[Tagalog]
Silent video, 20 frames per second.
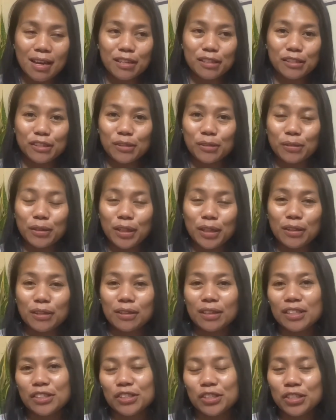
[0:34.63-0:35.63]
So
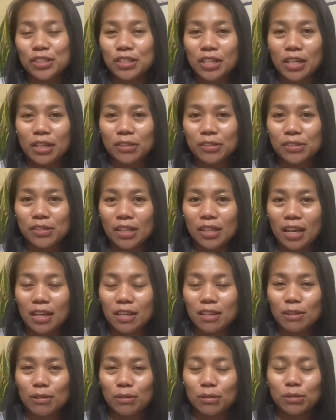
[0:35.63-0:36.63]
ngayon, isi-share ko sa
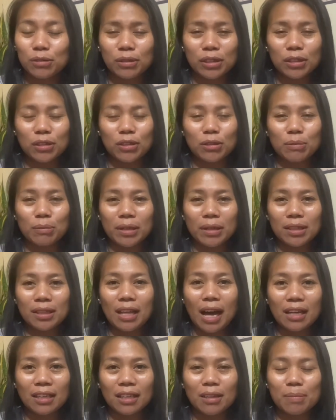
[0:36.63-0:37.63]
inyo kung ano yung mga
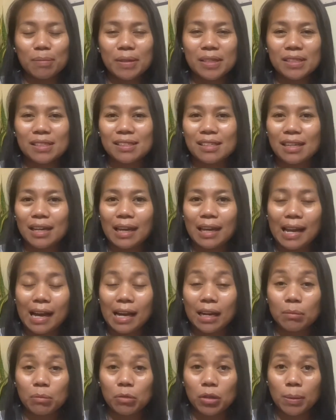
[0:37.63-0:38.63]
documents na
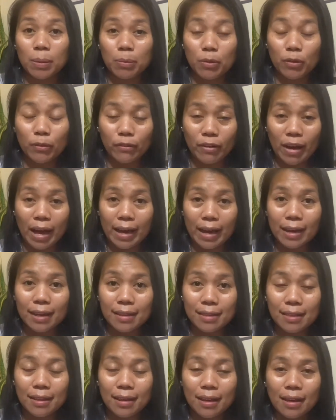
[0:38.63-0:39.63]
kailangan mong
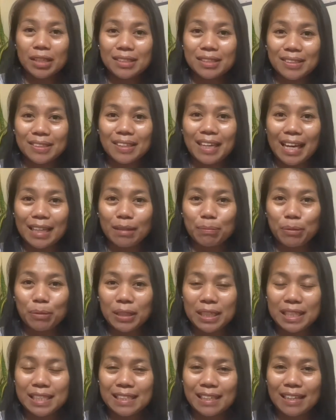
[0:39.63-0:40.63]
i-provide to get
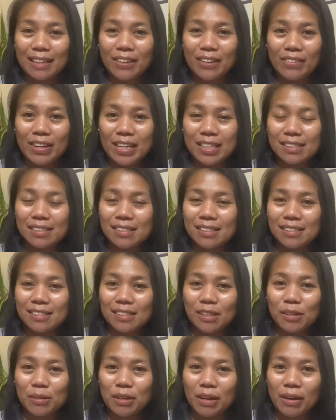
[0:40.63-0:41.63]
police clearance in
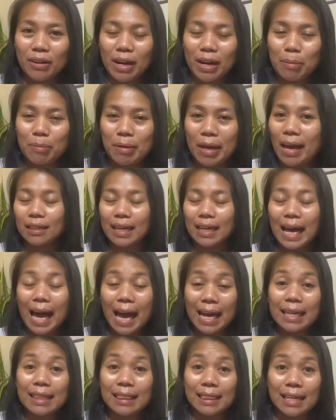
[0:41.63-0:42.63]
Saudi Arabia
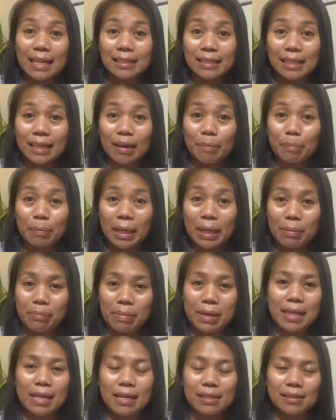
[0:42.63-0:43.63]
kahit nasa
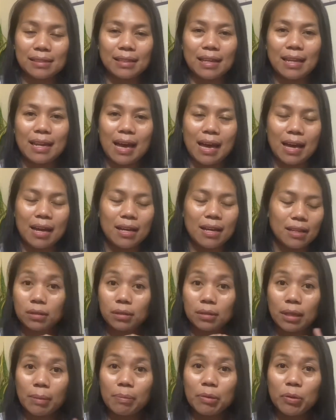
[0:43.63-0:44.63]
Pilipinas ka na.
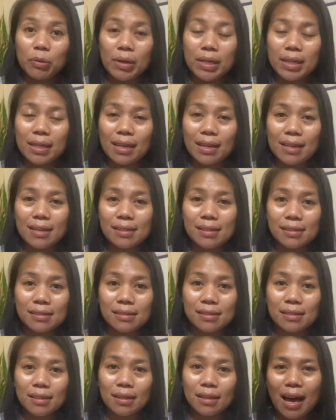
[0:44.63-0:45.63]
Number one
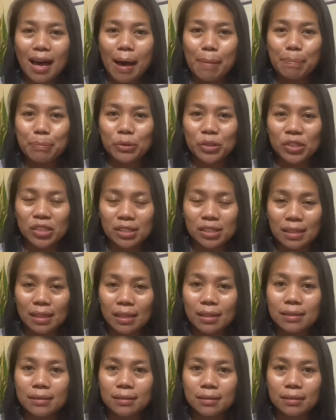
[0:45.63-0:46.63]
is
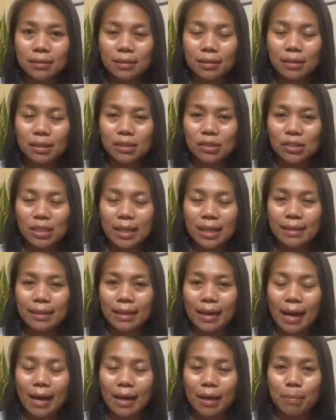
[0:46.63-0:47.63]
apostilled
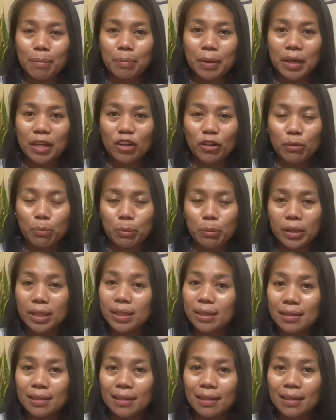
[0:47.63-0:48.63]
sunray fingerprint.